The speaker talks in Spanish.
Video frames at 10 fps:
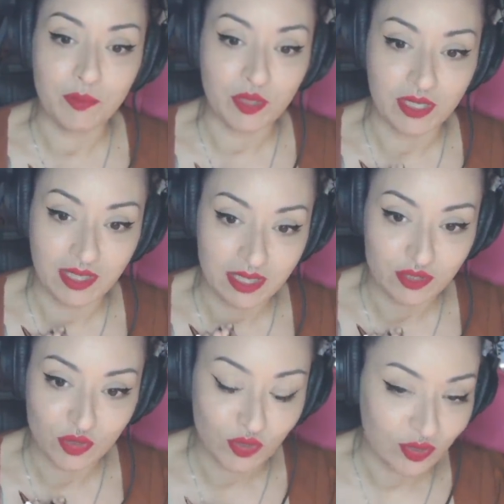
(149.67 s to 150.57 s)
porque de
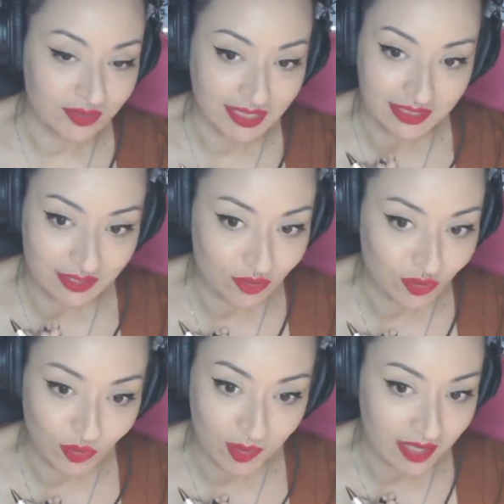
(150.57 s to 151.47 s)
hecho esto
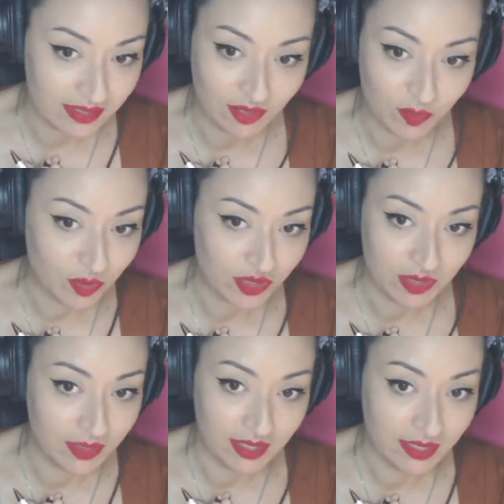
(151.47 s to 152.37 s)
no hubiera sido
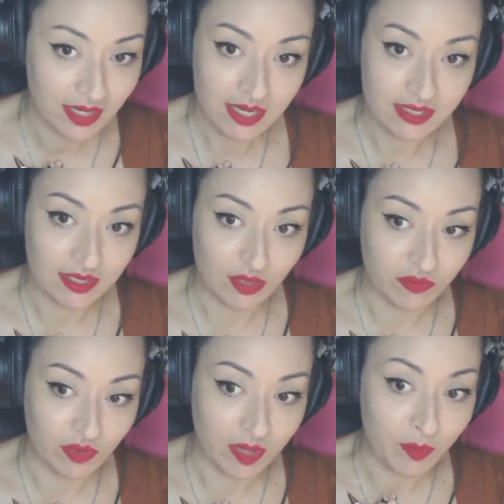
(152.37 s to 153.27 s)
posible si no
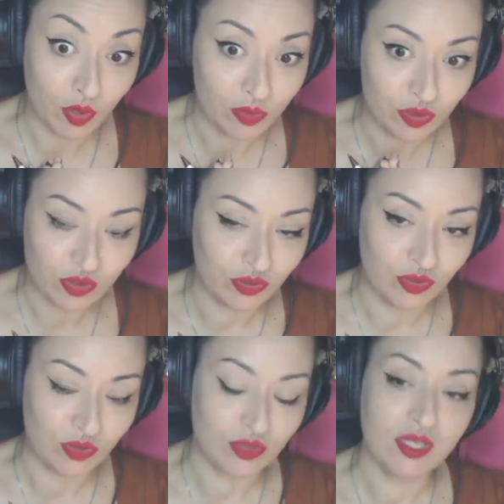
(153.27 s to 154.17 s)
fuera por
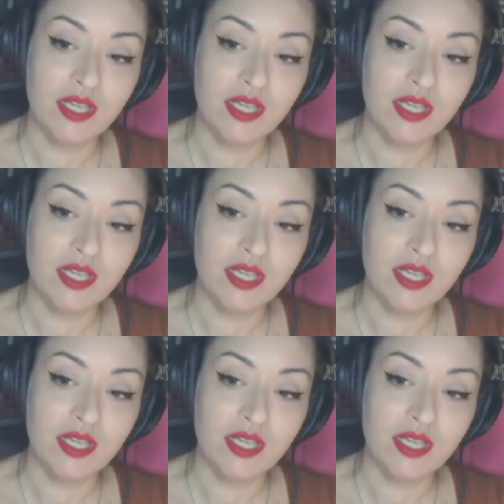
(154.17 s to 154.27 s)
vosotros.